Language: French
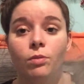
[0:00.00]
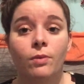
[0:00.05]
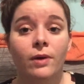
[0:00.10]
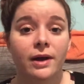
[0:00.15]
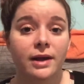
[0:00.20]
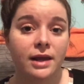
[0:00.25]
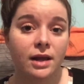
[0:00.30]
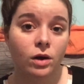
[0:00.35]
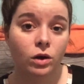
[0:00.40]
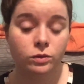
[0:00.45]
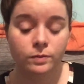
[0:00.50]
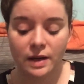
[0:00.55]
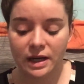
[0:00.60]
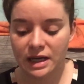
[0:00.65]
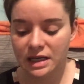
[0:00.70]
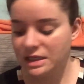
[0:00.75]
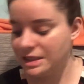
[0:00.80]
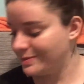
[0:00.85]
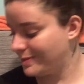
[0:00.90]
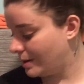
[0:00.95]
moi et l'autre
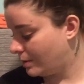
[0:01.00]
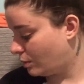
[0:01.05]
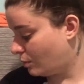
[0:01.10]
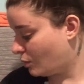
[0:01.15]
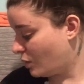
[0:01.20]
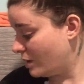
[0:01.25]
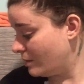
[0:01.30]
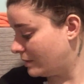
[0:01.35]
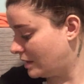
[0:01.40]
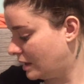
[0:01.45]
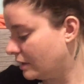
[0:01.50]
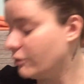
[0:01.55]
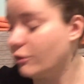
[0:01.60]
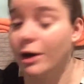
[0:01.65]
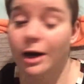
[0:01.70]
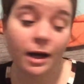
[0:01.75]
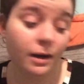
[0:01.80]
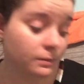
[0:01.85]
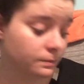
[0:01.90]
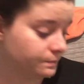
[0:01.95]
paquet c'est pas pour moi, mais
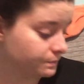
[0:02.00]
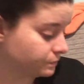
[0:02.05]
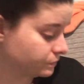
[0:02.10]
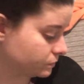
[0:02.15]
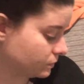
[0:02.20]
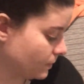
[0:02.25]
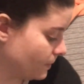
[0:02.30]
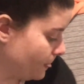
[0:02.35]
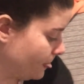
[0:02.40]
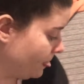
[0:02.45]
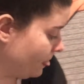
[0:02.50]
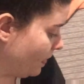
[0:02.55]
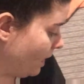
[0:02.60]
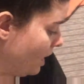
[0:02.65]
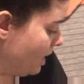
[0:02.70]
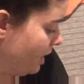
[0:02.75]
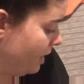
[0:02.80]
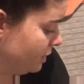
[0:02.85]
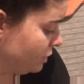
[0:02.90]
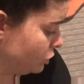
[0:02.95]
voilà.
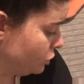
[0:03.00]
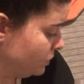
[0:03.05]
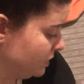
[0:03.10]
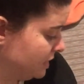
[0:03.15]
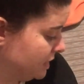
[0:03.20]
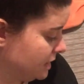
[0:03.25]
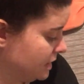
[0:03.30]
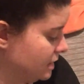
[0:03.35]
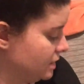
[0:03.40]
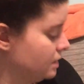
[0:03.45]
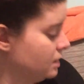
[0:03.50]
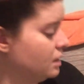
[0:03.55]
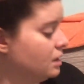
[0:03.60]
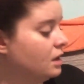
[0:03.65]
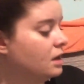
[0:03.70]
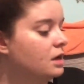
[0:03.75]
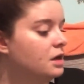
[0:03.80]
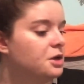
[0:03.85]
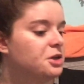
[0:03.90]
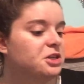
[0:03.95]
Ensuite,
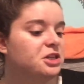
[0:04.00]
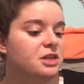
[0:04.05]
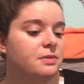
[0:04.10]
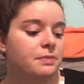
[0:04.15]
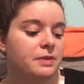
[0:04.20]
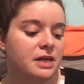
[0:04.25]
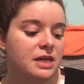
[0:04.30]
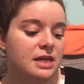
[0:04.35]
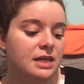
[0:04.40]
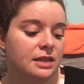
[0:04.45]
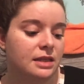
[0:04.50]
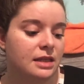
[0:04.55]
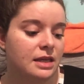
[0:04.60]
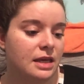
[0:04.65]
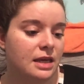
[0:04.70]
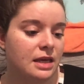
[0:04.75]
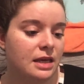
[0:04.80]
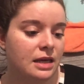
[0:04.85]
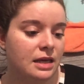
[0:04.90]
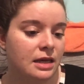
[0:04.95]
j'ai pris
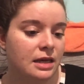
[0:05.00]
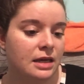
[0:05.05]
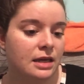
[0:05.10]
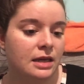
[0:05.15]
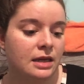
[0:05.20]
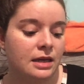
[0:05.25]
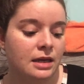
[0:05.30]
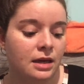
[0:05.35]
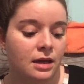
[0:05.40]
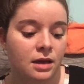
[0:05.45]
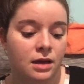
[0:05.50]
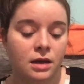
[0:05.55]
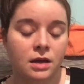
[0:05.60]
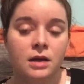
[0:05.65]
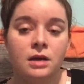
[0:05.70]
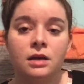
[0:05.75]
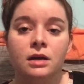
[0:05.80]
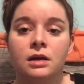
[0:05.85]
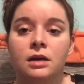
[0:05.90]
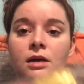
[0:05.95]
des...
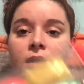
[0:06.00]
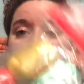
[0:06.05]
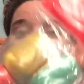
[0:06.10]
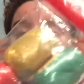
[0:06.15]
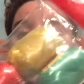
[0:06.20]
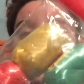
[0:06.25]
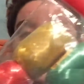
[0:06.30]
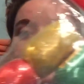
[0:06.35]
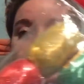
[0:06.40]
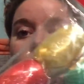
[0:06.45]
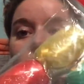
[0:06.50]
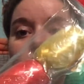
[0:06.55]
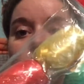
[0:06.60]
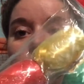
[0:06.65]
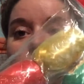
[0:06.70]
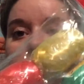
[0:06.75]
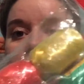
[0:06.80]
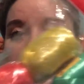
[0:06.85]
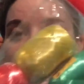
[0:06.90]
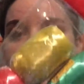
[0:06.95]
des trucs
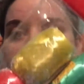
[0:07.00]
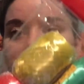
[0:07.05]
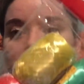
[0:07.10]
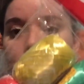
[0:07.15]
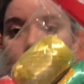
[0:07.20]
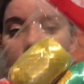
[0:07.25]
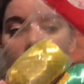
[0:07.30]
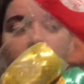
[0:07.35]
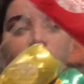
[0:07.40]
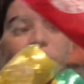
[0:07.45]
comme ça là, des rubans